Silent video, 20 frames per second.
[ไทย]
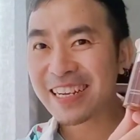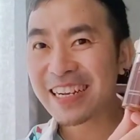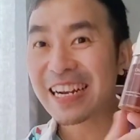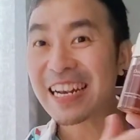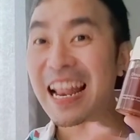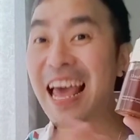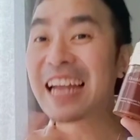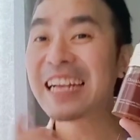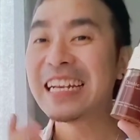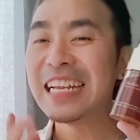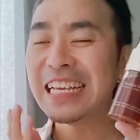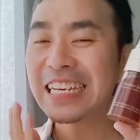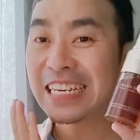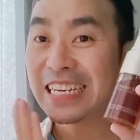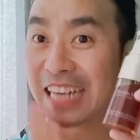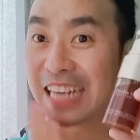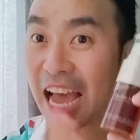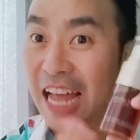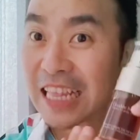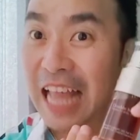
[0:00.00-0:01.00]
และนี่คื
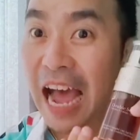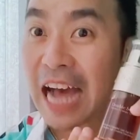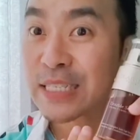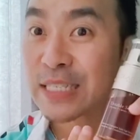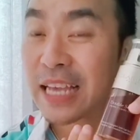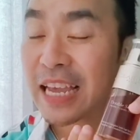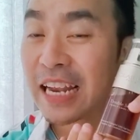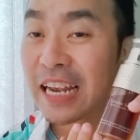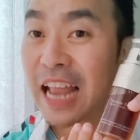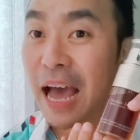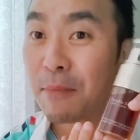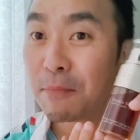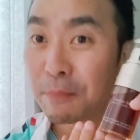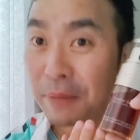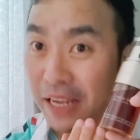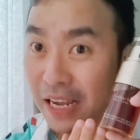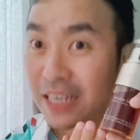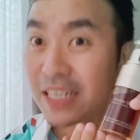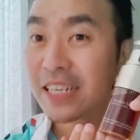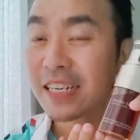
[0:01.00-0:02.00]
อหน้าตาเซรั่ม
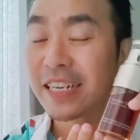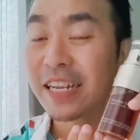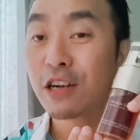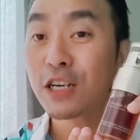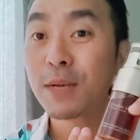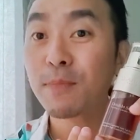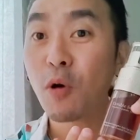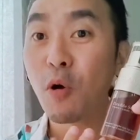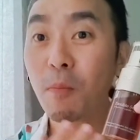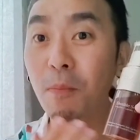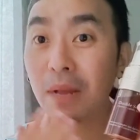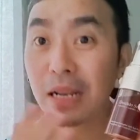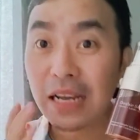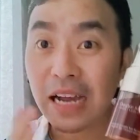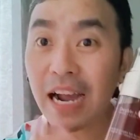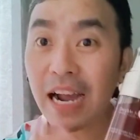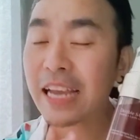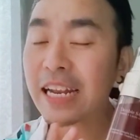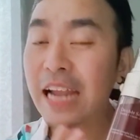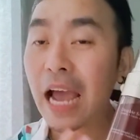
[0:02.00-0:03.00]
เพียงหนึ่งเดียวที่ผมเลื
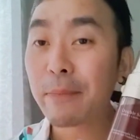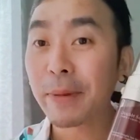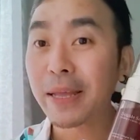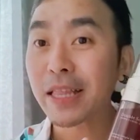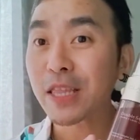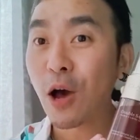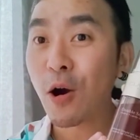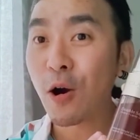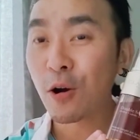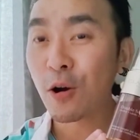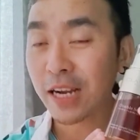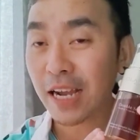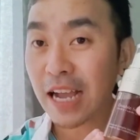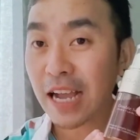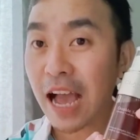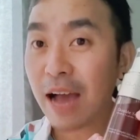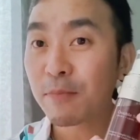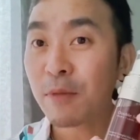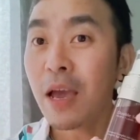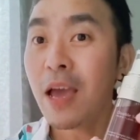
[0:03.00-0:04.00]
อกให้ได้ไปต่อนะ
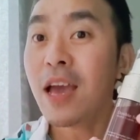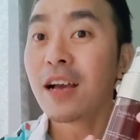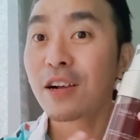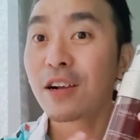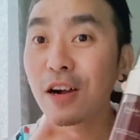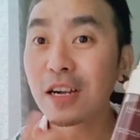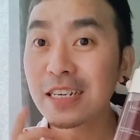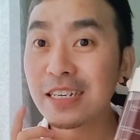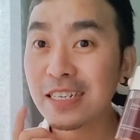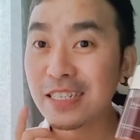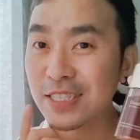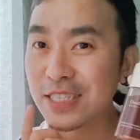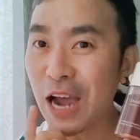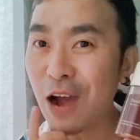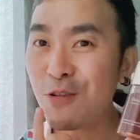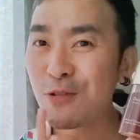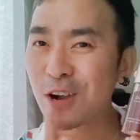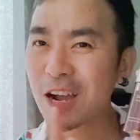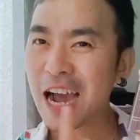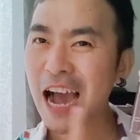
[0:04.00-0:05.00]
ครับก็คือ
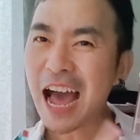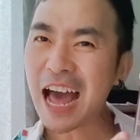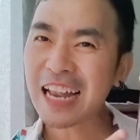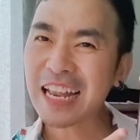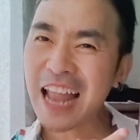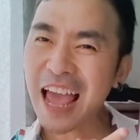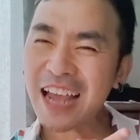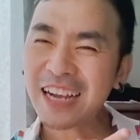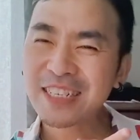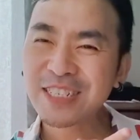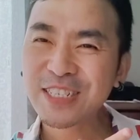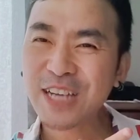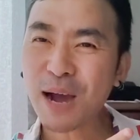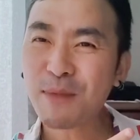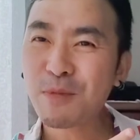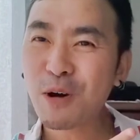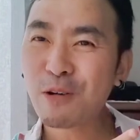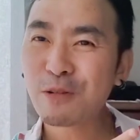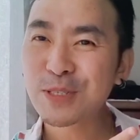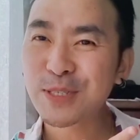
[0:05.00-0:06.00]
เจ้าคาแลนดั
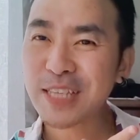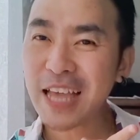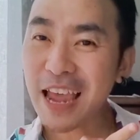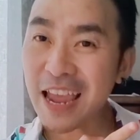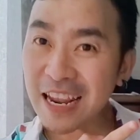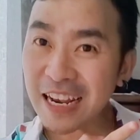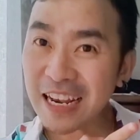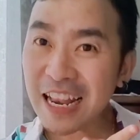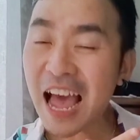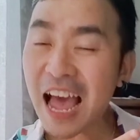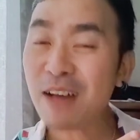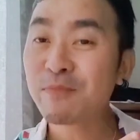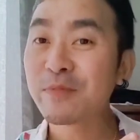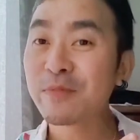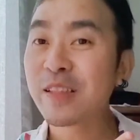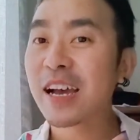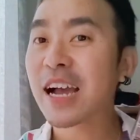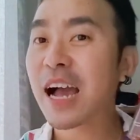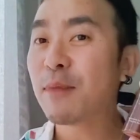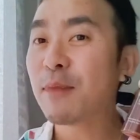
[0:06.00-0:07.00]
บเบิลเซรั่ม
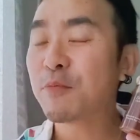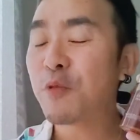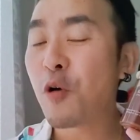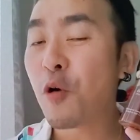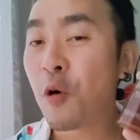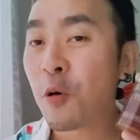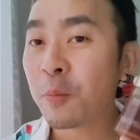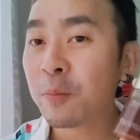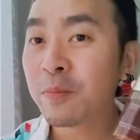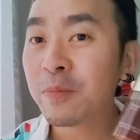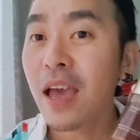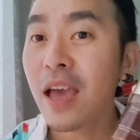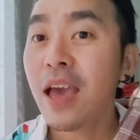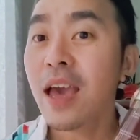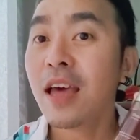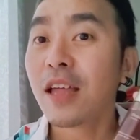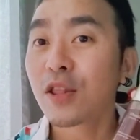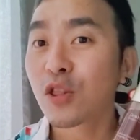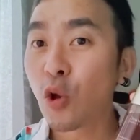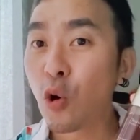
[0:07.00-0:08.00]
นะครับผม
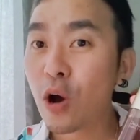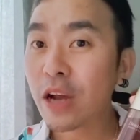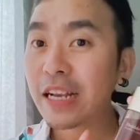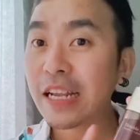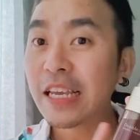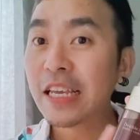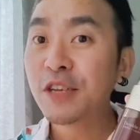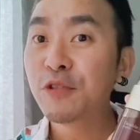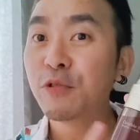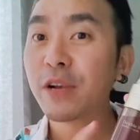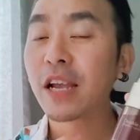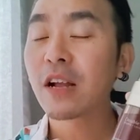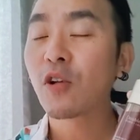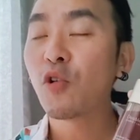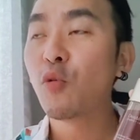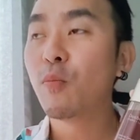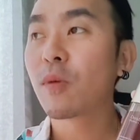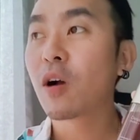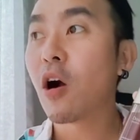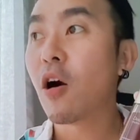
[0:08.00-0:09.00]
ตัวนี้อยู่ในก
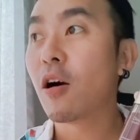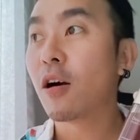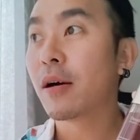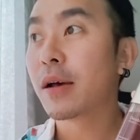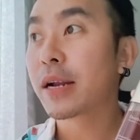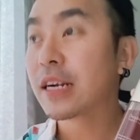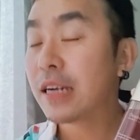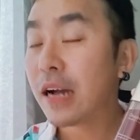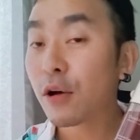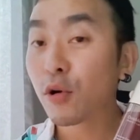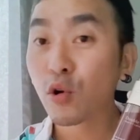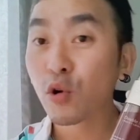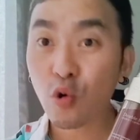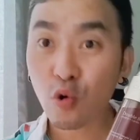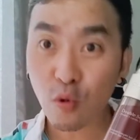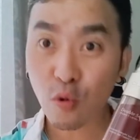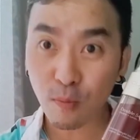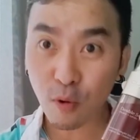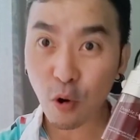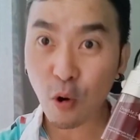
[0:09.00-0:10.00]
ลุ่มของเรื่องรู
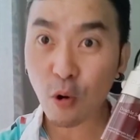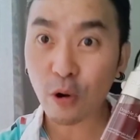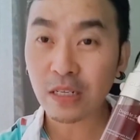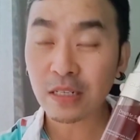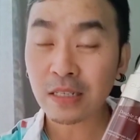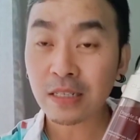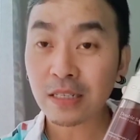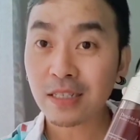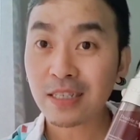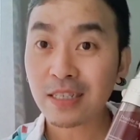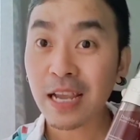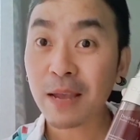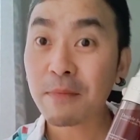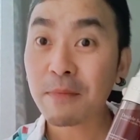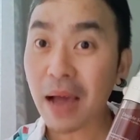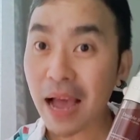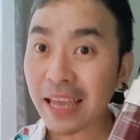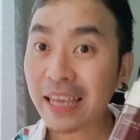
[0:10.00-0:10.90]
ขุมขนใช่ไหม